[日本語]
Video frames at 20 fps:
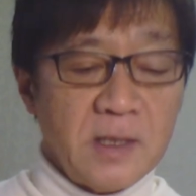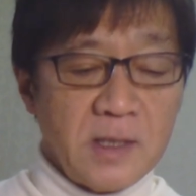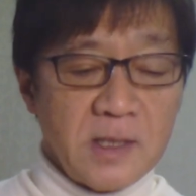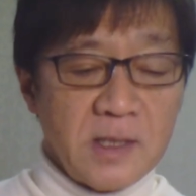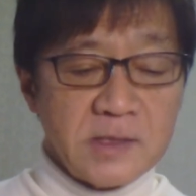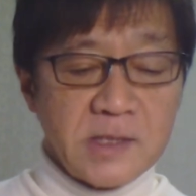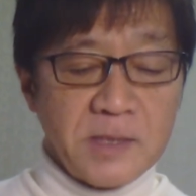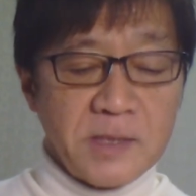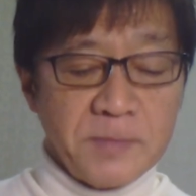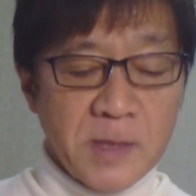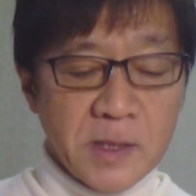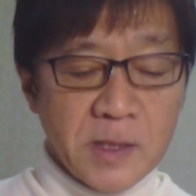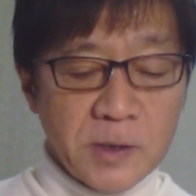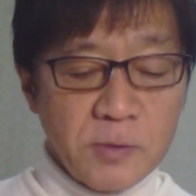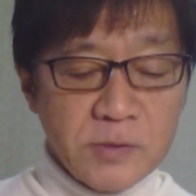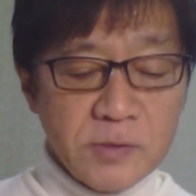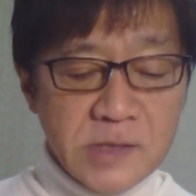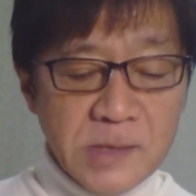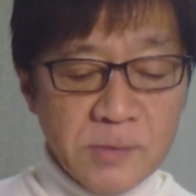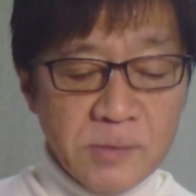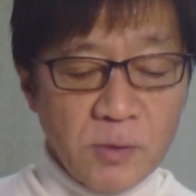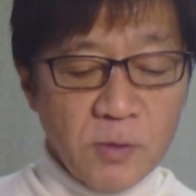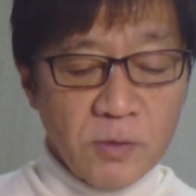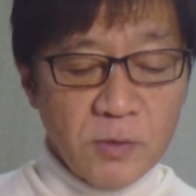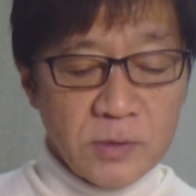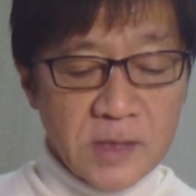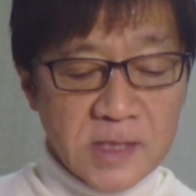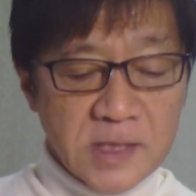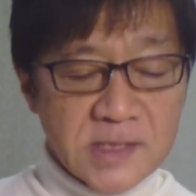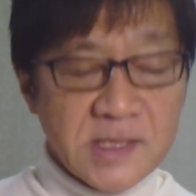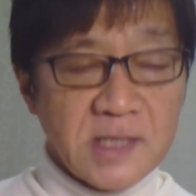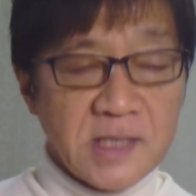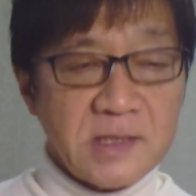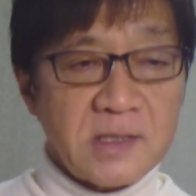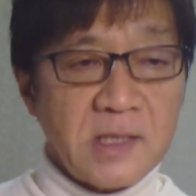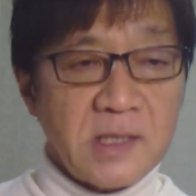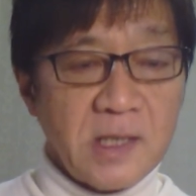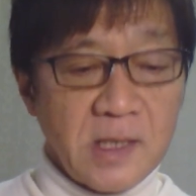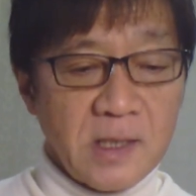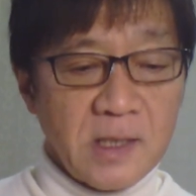ぜひまあ行政も手伝っ
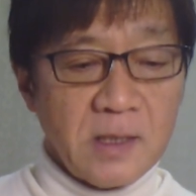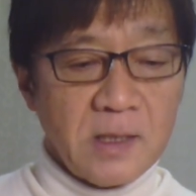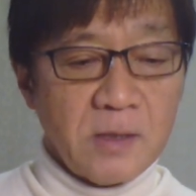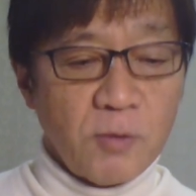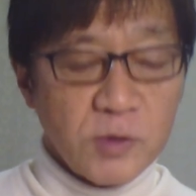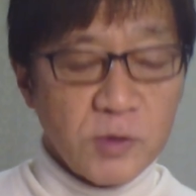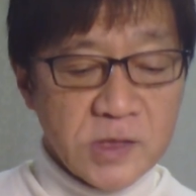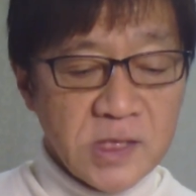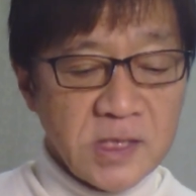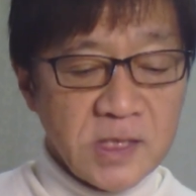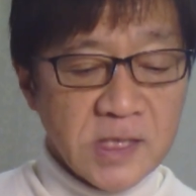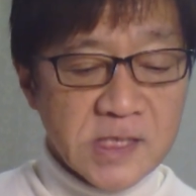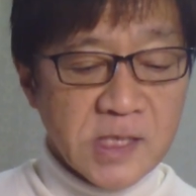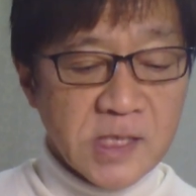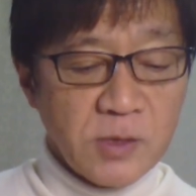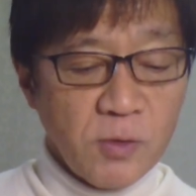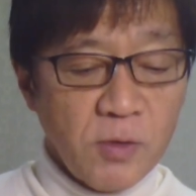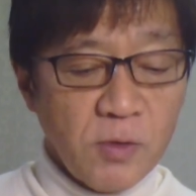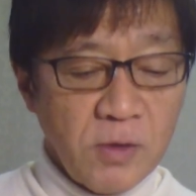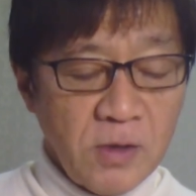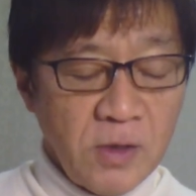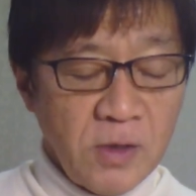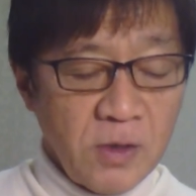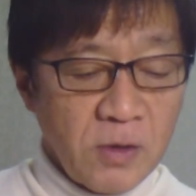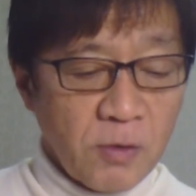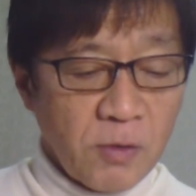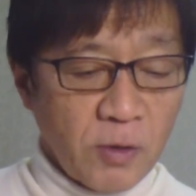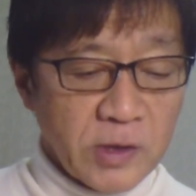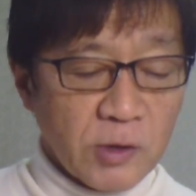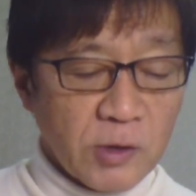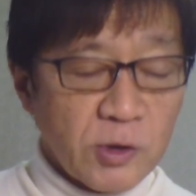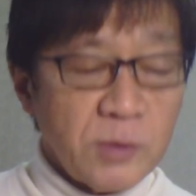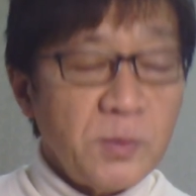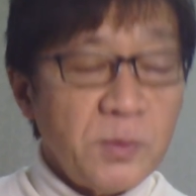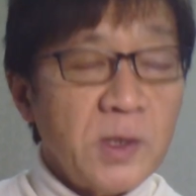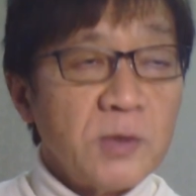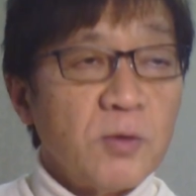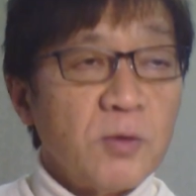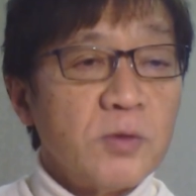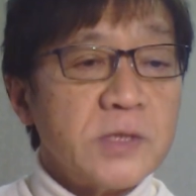てほしいんですけどこういったこともあ
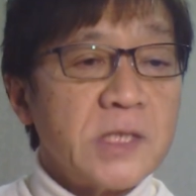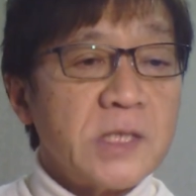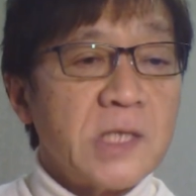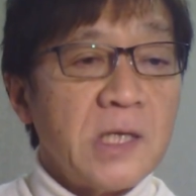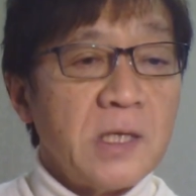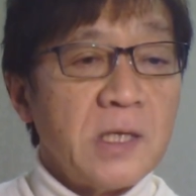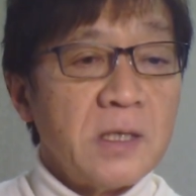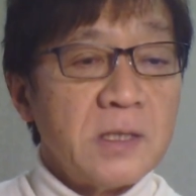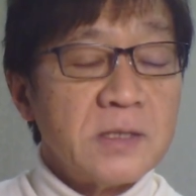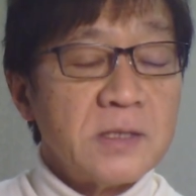のぜひ